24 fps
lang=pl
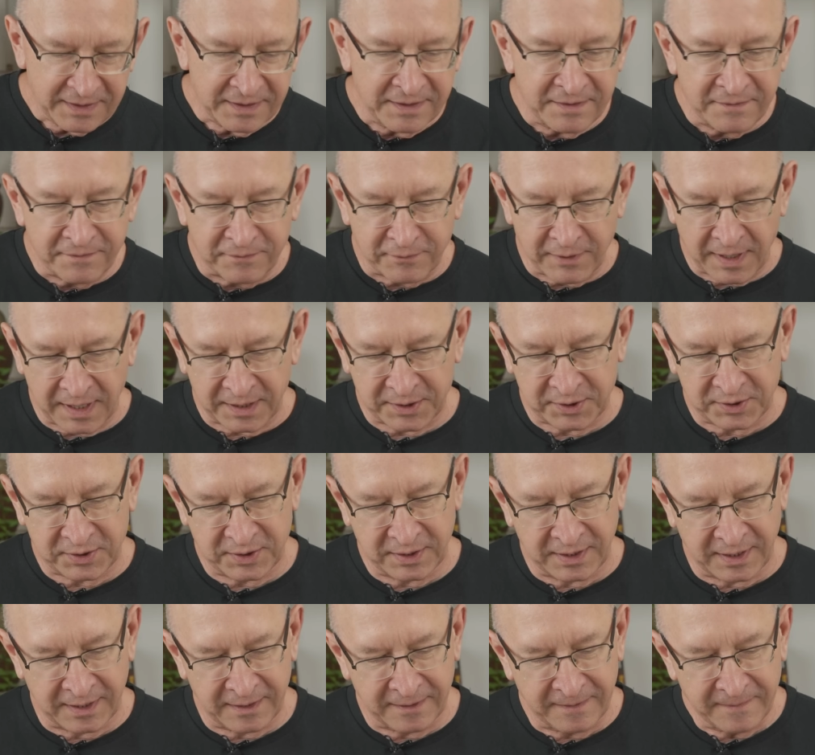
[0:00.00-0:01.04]
I
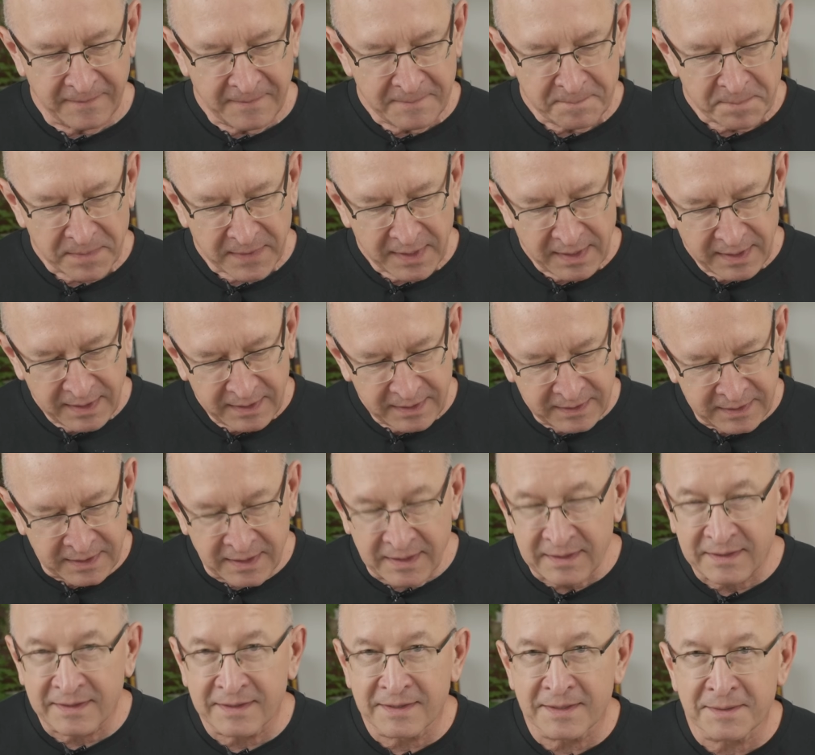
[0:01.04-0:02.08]
właśnie
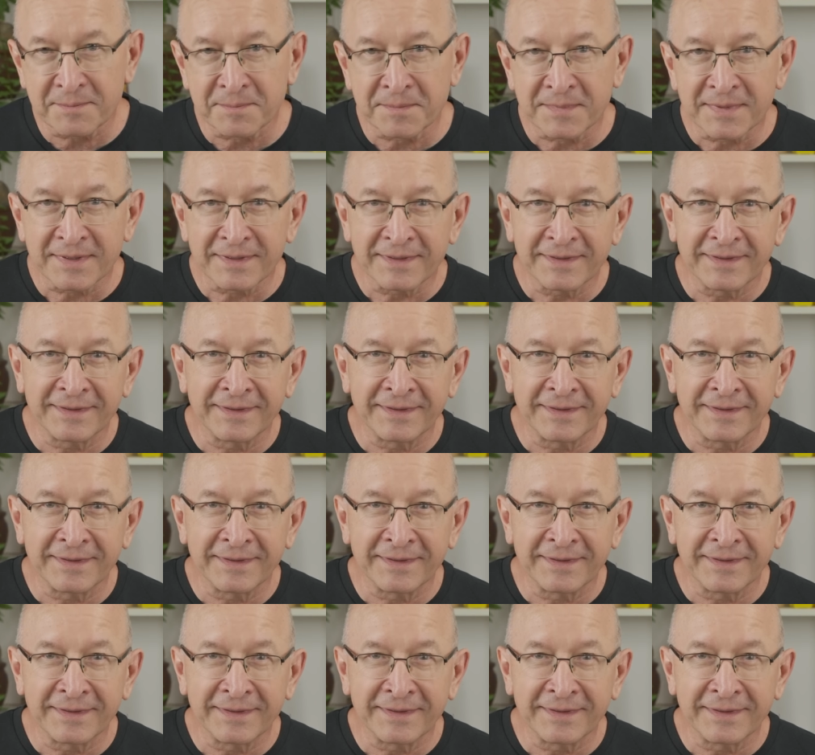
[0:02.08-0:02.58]
jednym e,